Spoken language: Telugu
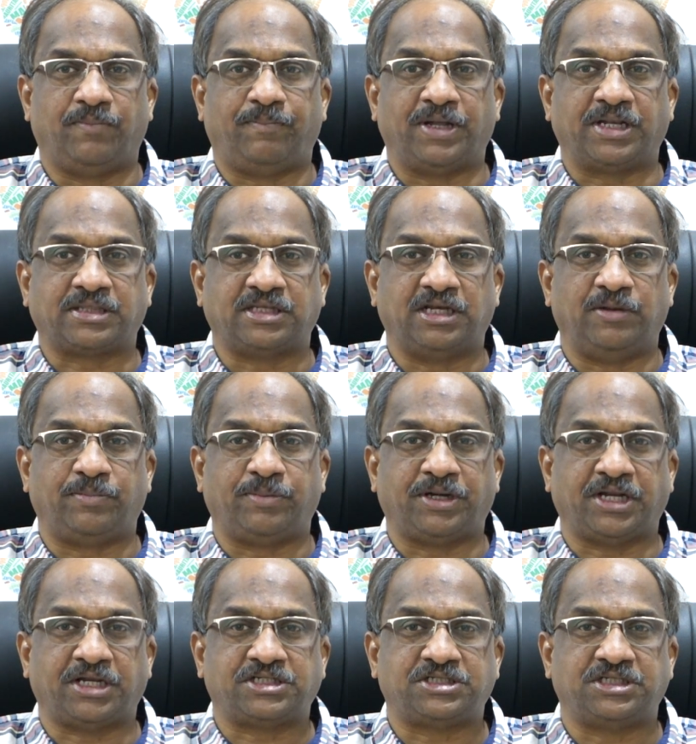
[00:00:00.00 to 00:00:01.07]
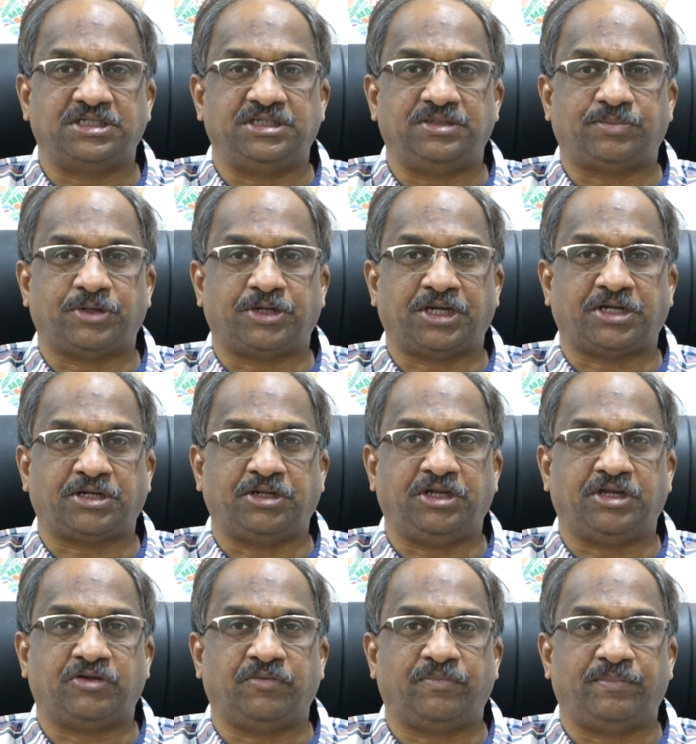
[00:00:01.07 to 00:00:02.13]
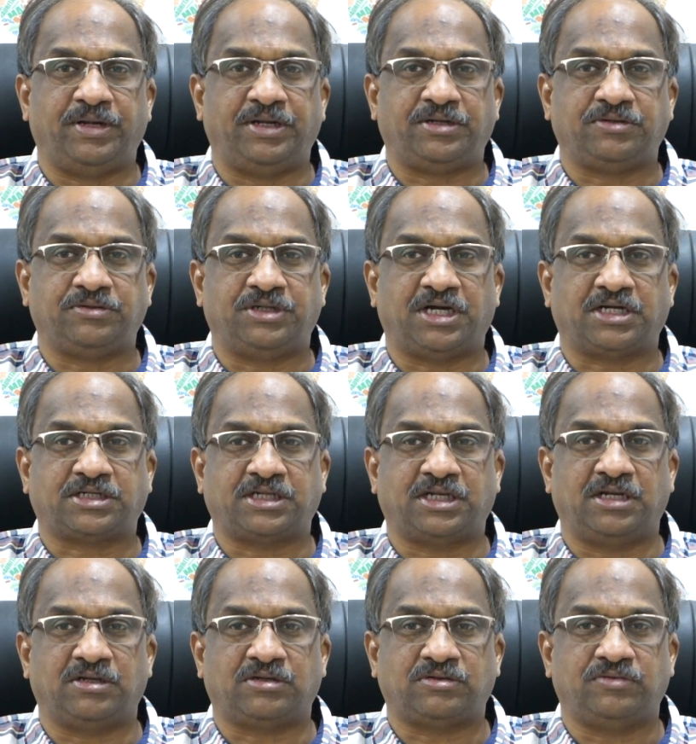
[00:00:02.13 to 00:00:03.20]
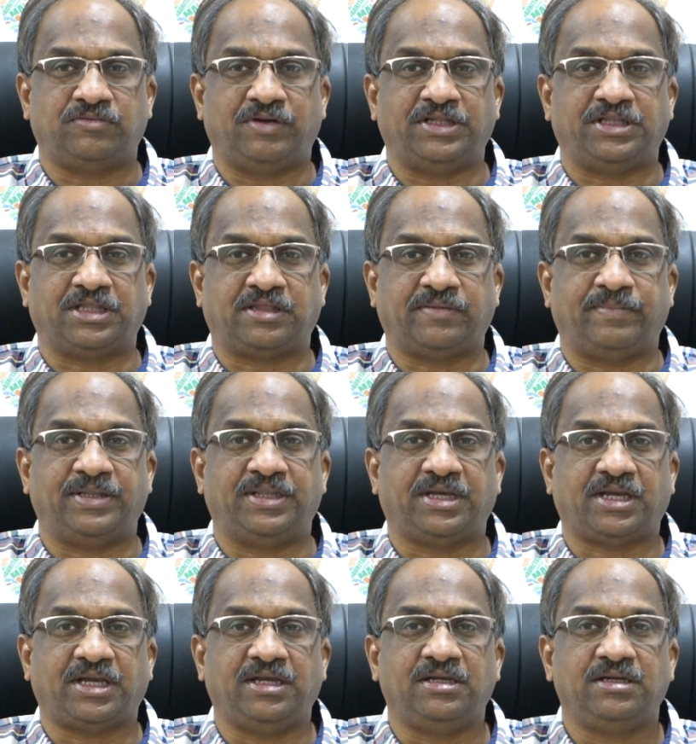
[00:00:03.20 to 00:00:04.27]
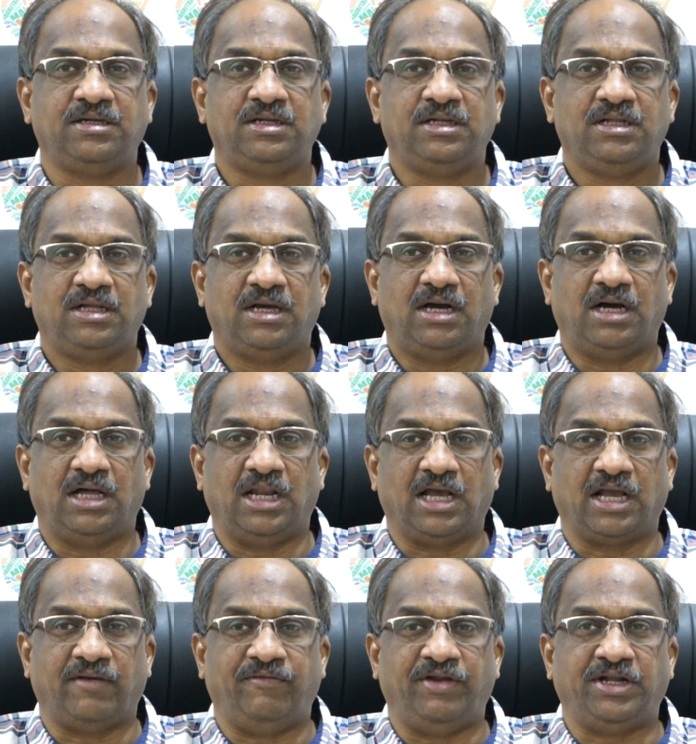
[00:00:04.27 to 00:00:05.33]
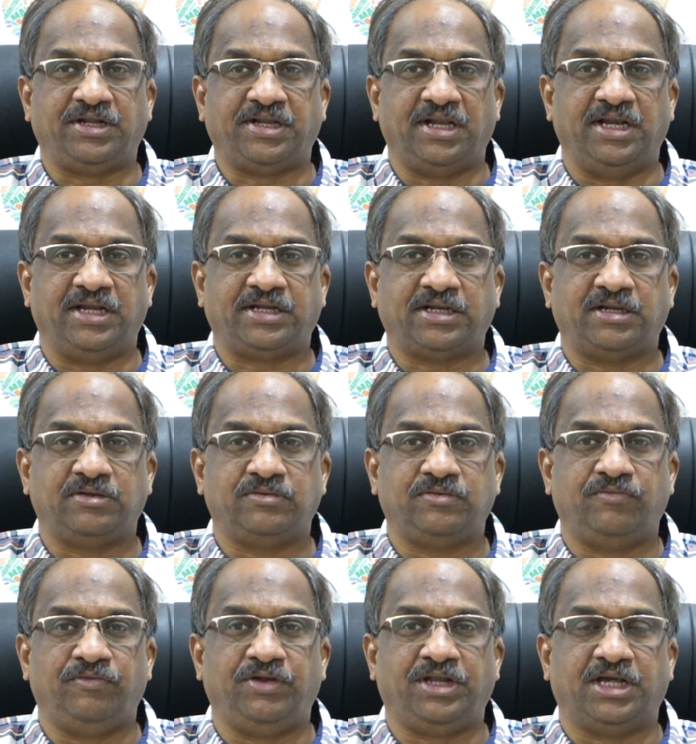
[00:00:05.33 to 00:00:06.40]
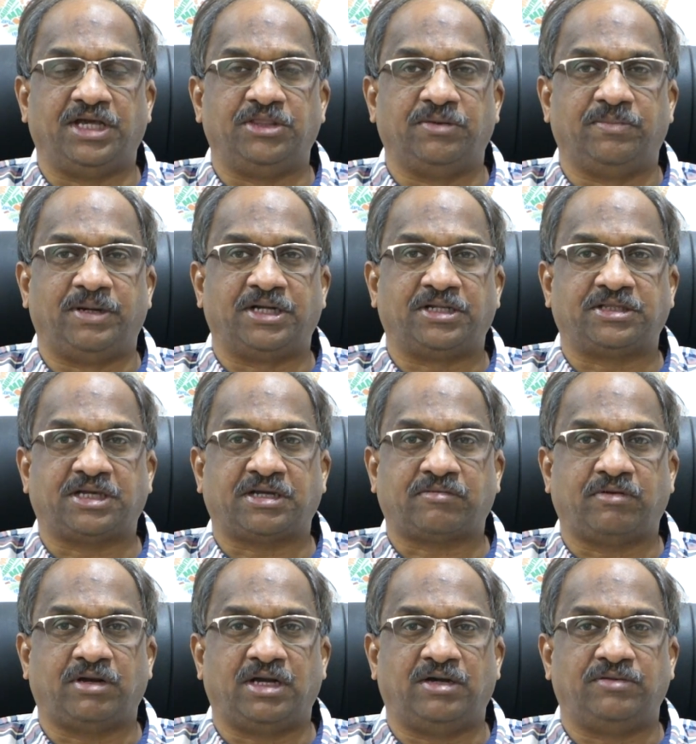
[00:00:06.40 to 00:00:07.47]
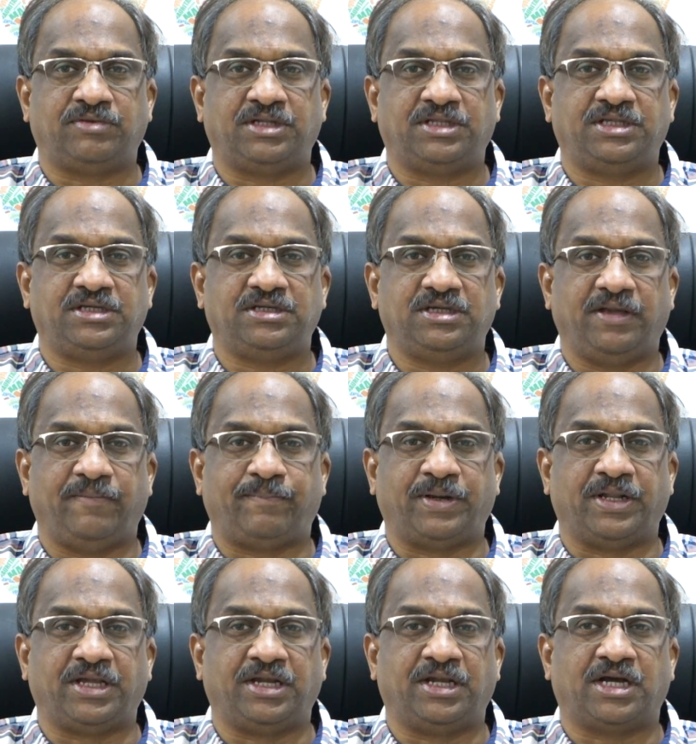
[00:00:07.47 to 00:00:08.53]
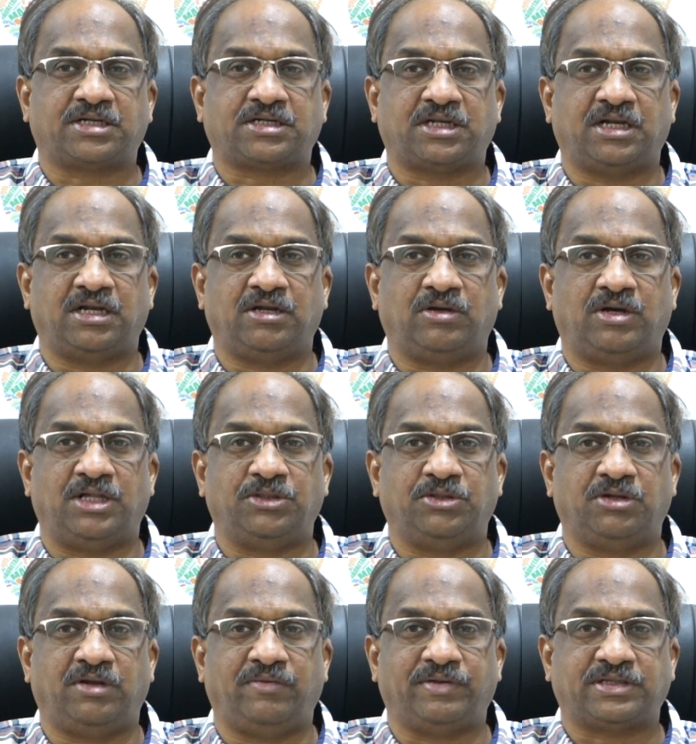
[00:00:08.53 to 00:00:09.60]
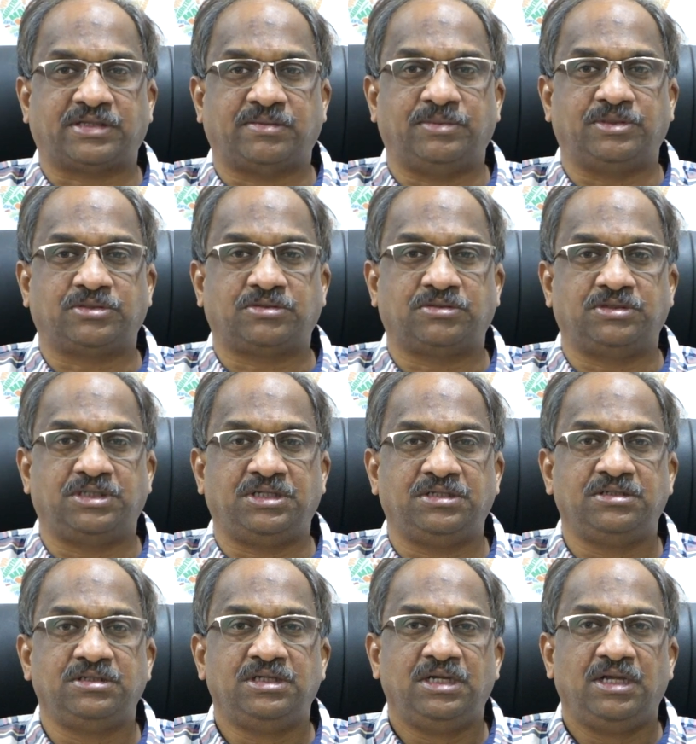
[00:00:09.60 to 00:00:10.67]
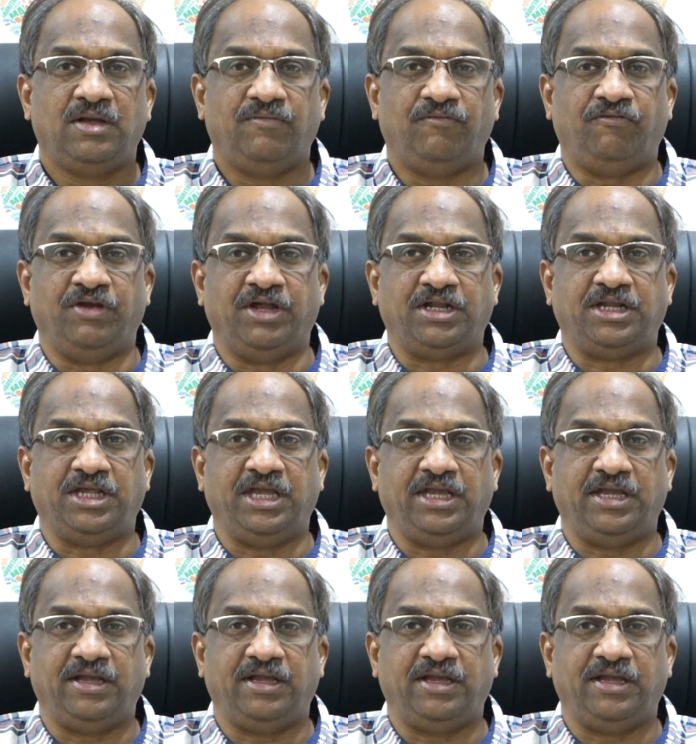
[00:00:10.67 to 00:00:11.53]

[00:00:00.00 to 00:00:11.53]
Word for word: పర్సనల్ ప్రొటెక్షన్ ప్రొటెక్టివ్ ఎక్విప్మెంట్ డాక్టర్లకు వైద్య సిబ్బందికి అలాగే వెంటిలేటర్లు వీటి అందుబాటు తక్కువగా ఉన్నది ఇప్పటికీ డాక్టర్లలో ఆందోళన వ్యక్తమవుతోంది వీటి